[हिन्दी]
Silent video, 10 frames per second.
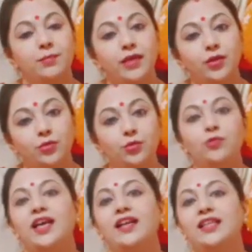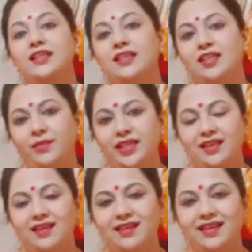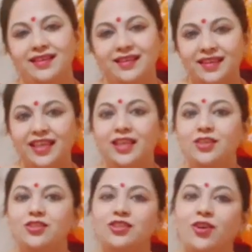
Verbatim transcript: में गुरु महाराज लगन में ही आ रहे हैं लग्नेश